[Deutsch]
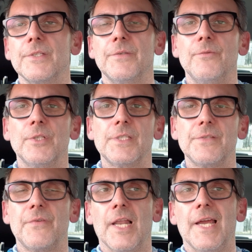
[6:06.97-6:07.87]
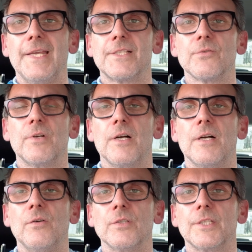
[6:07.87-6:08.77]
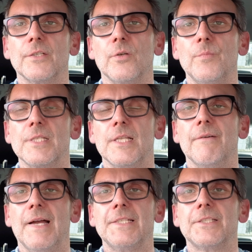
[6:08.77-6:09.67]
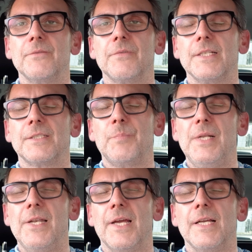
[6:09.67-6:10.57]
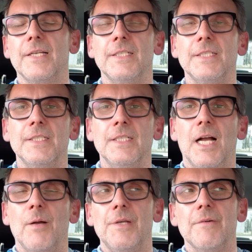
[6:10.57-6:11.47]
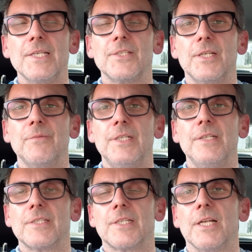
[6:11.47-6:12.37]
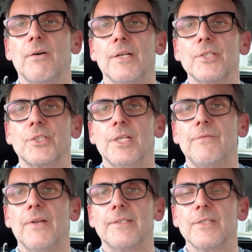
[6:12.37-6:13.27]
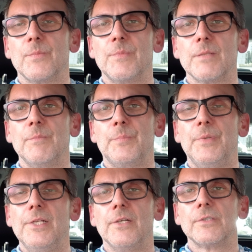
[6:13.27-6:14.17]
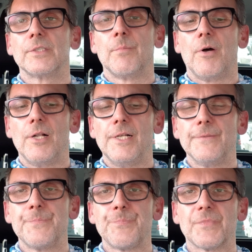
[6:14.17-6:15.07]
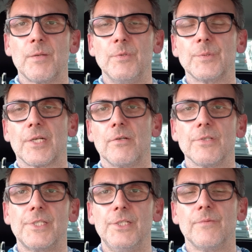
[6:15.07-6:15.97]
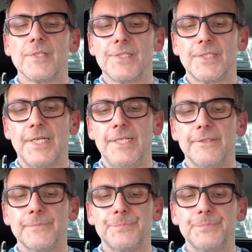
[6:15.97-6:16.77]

Ich würde das vielleicht sogar auch dann noch ein bisschen erweitern, vielleicht Bilder aber ich weiß noch nicht, wie ich das genau anstelle. Vielleicht das ein bisschen mit Bilder untermalen, damit man dann auch sieht, um was es geht.